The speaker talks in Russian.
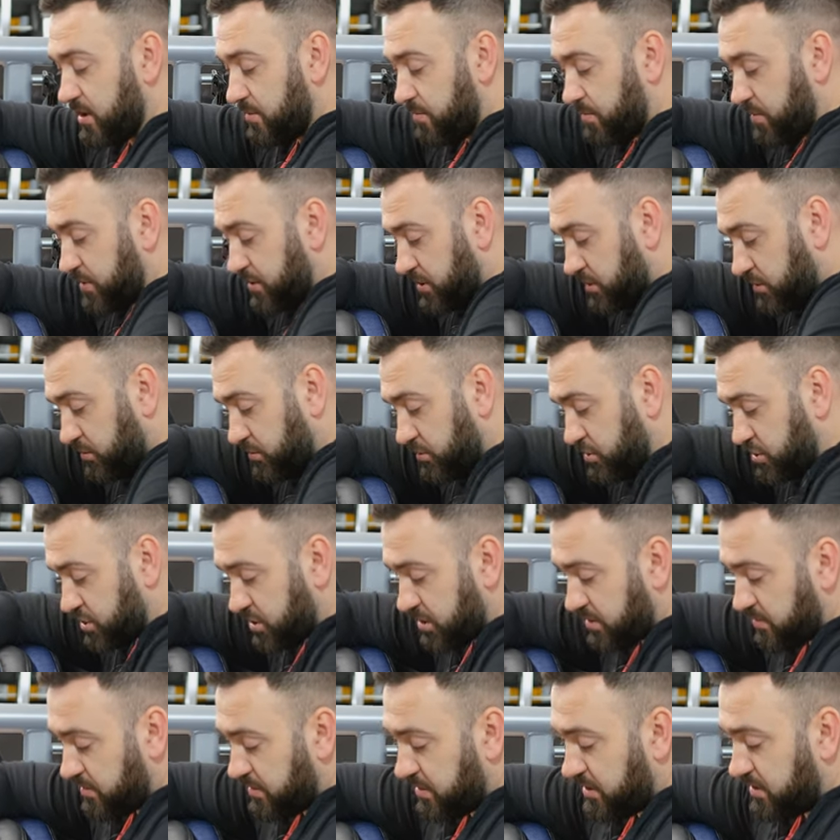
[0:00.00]

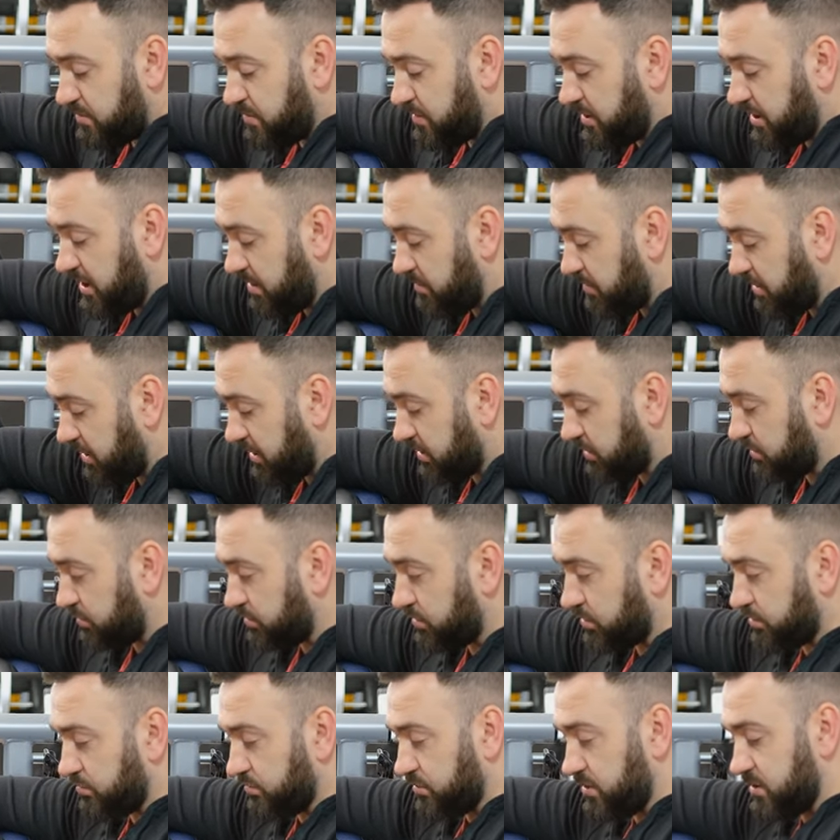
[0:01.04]
пятиточными ремнями,
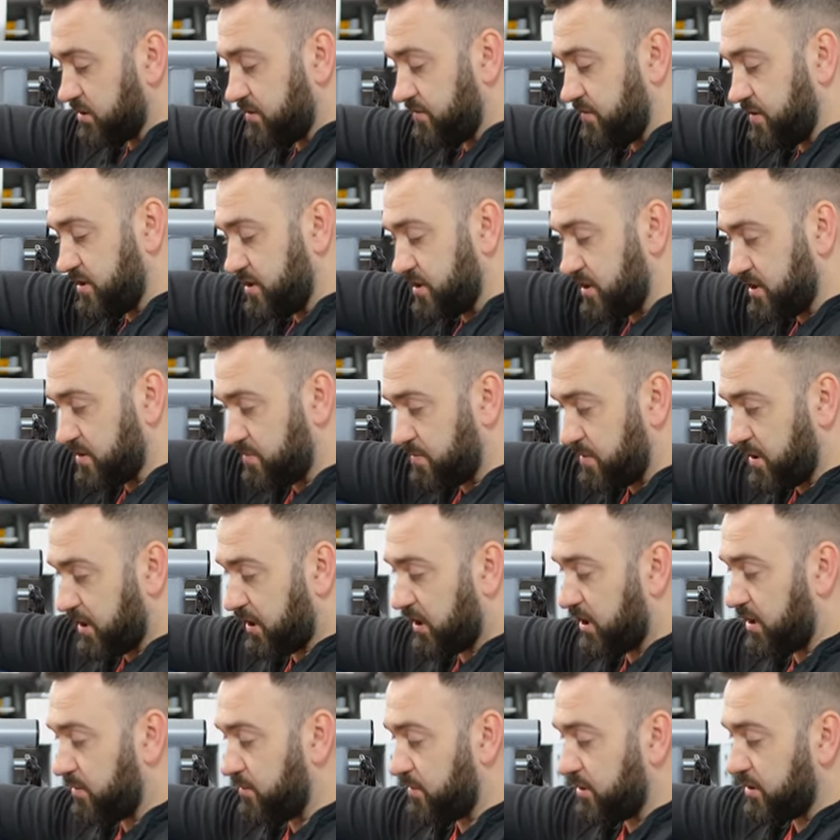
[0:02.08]
которые у нас везде с
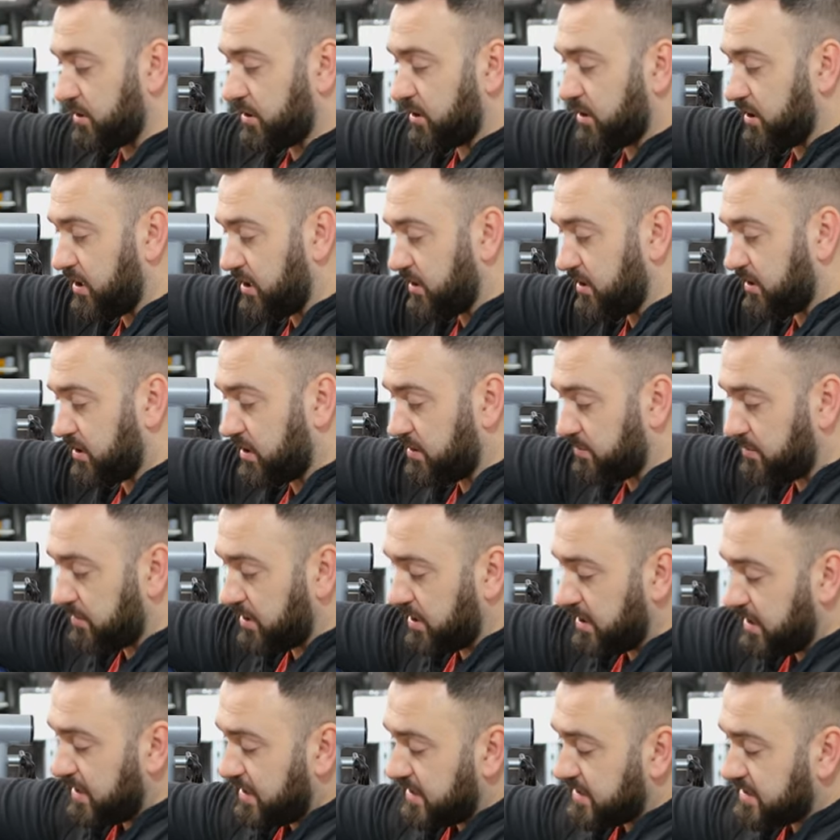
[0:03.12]
мягкими накладками,
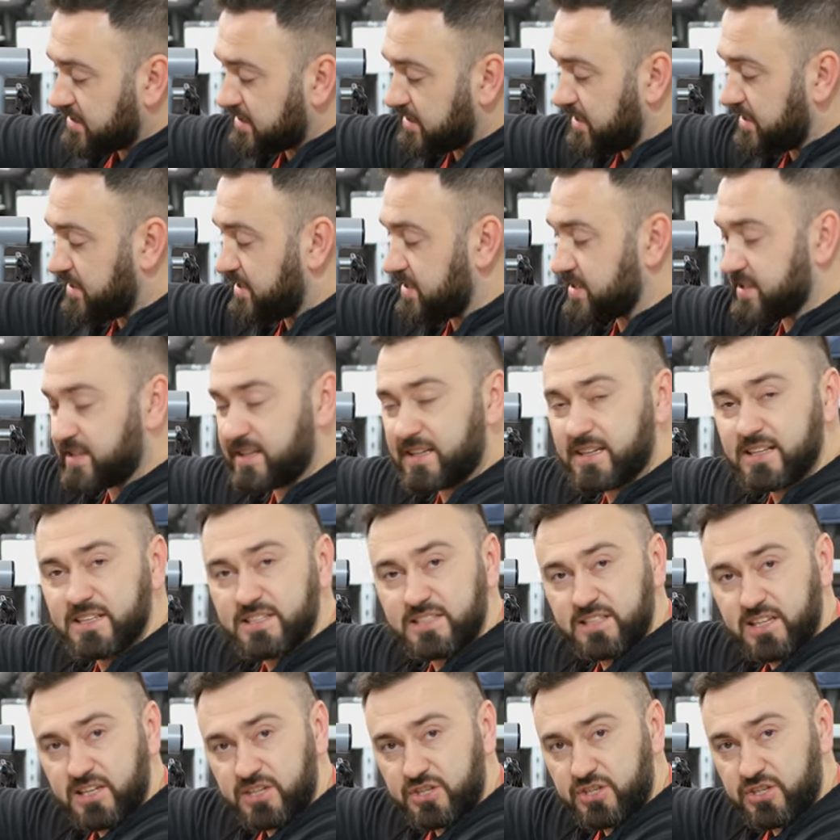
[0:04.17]
с
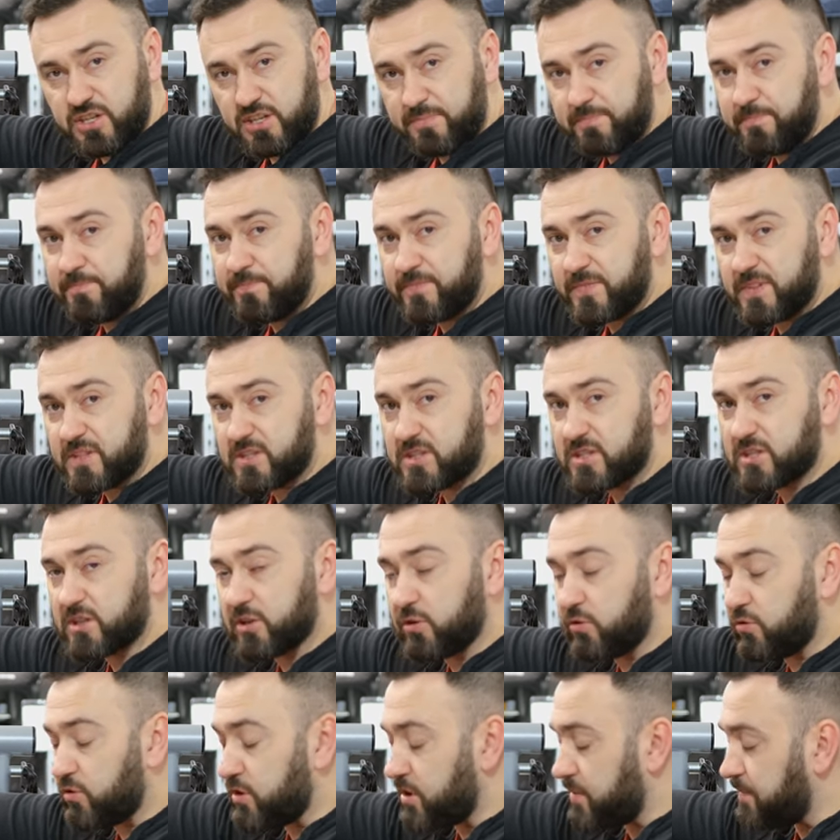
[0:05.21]
антискользящей
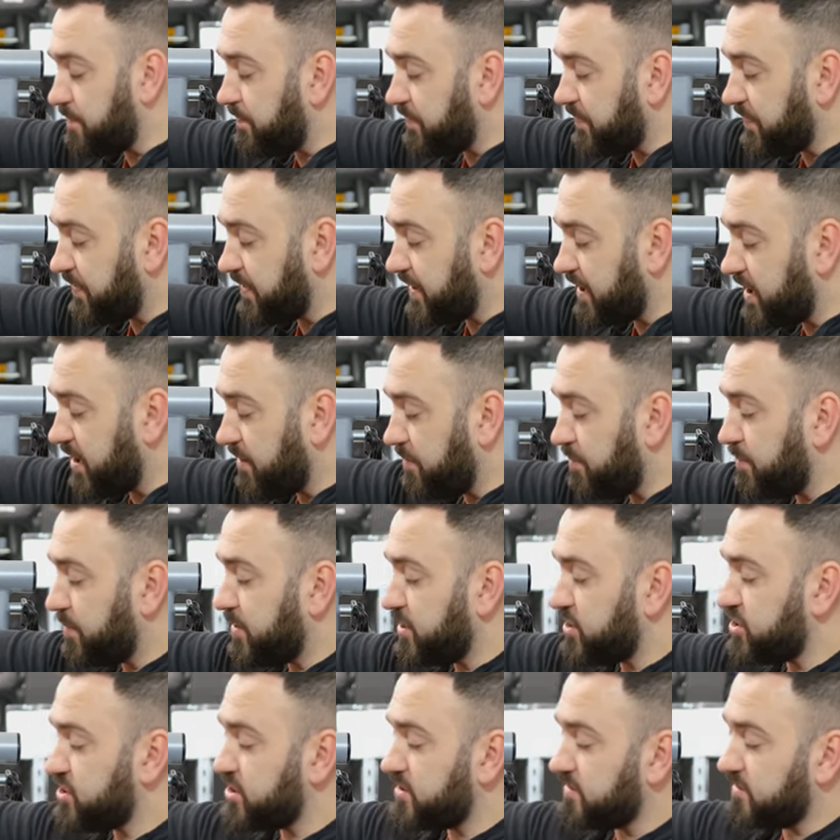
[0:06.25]
слоем на
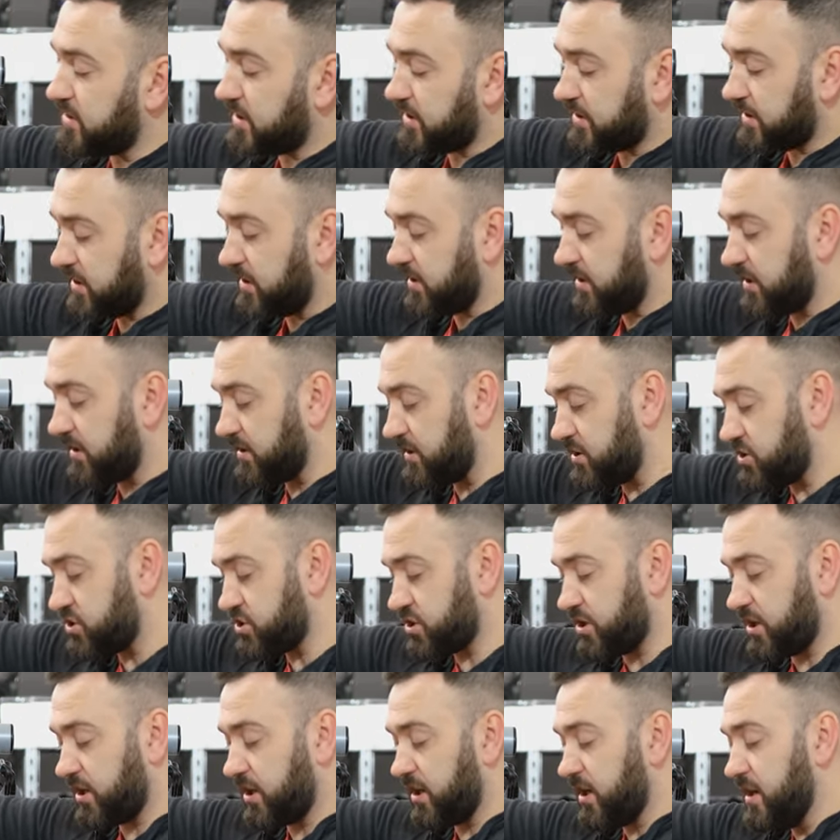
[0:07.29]
плечевых
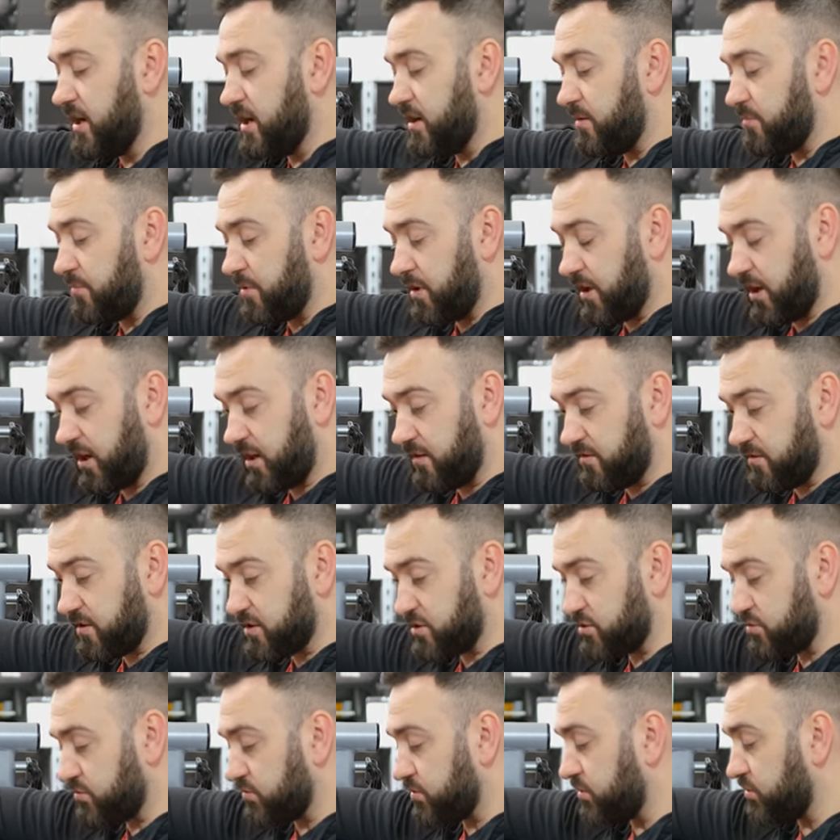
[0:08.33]
накладочках. Паховая
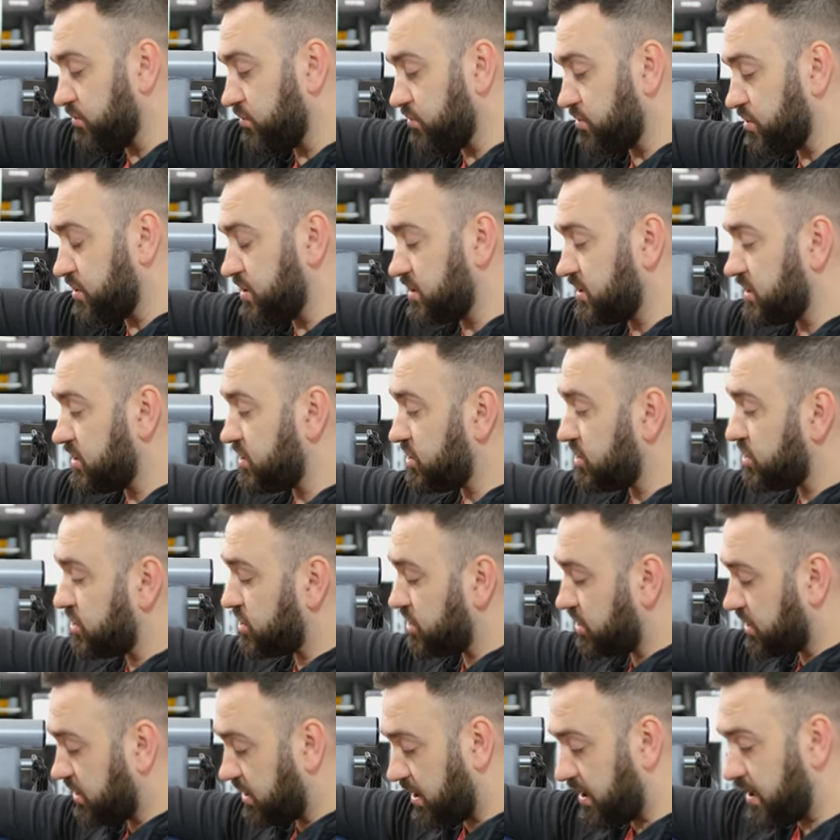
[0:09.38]
зона тоже
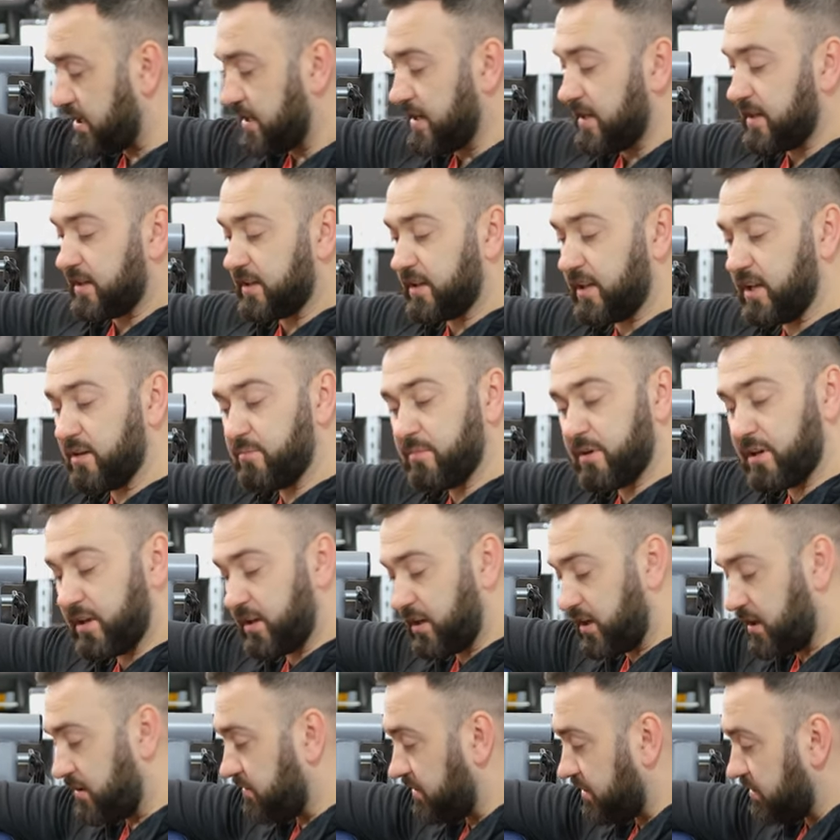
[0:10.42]
защищена. Для
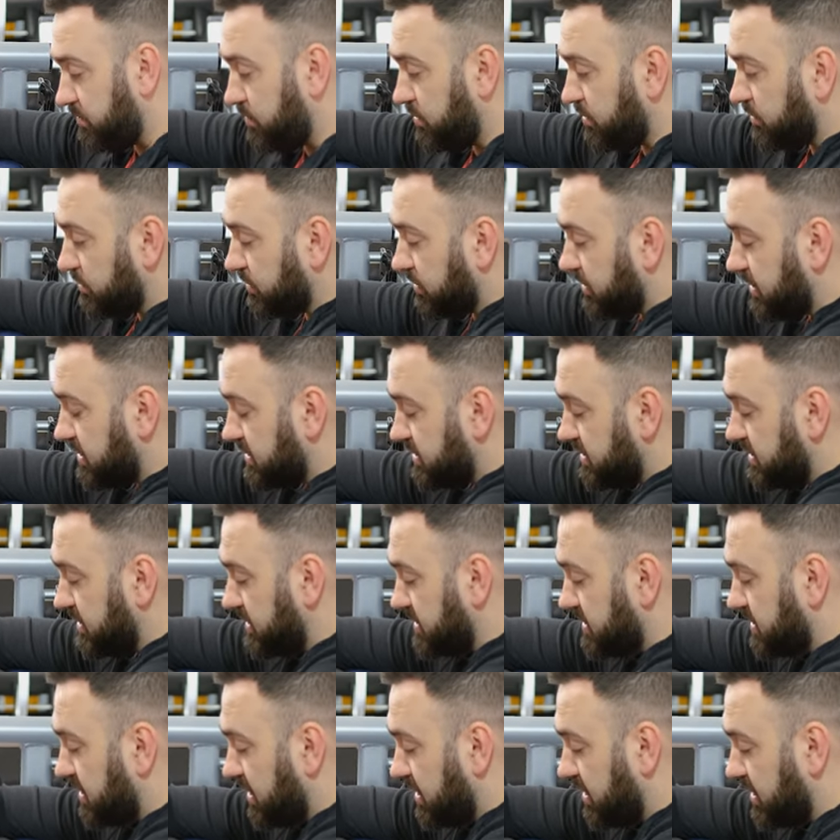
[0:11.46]
маленького ребенка
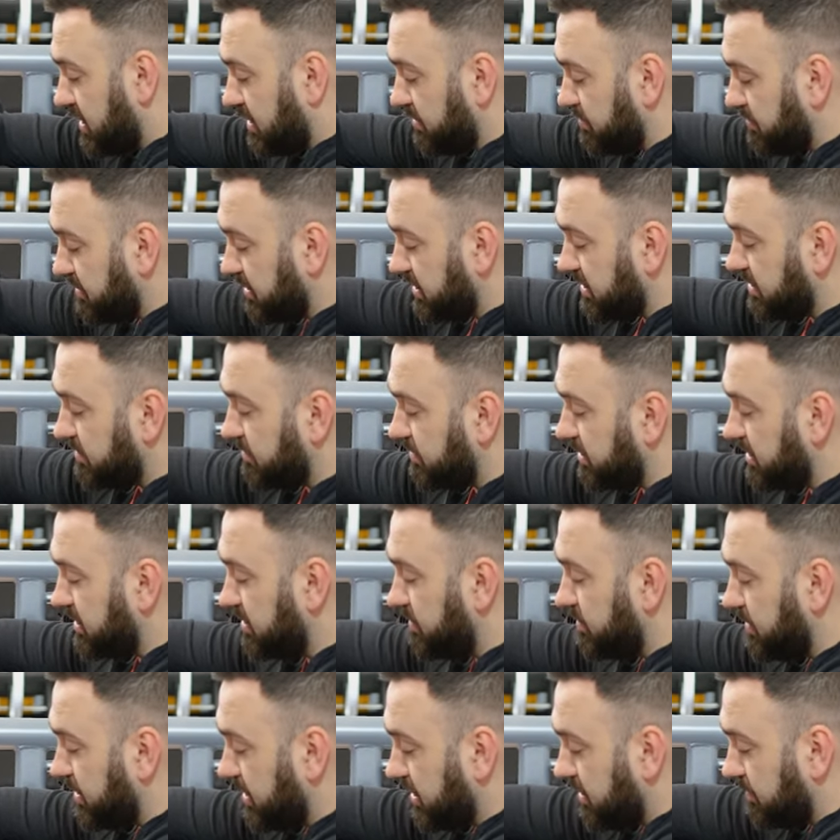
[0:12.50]
здесь э, мы
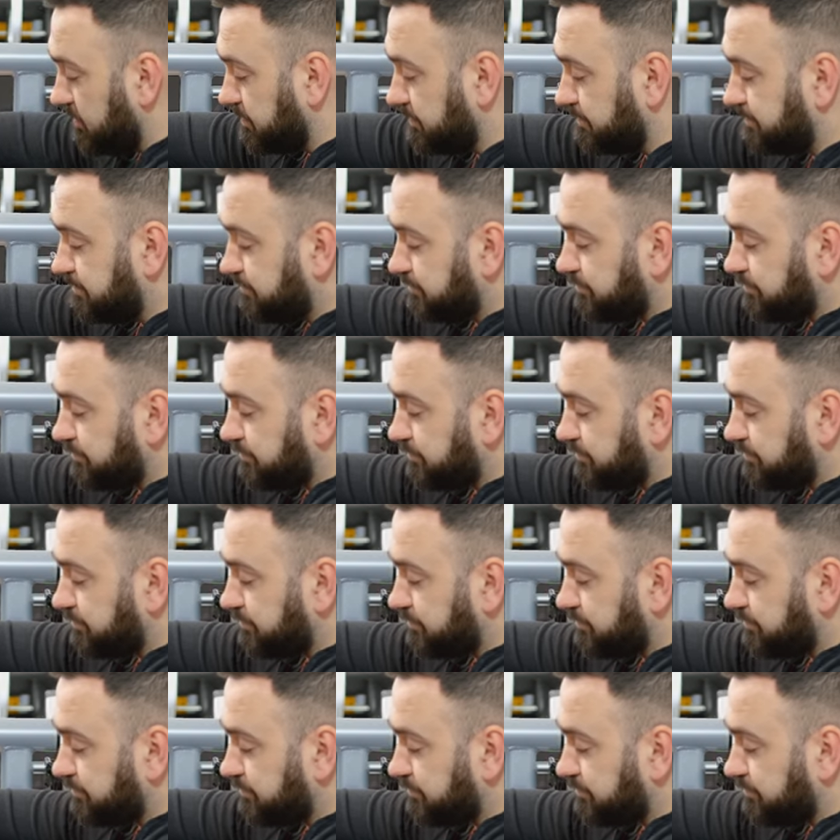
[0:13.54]
имеем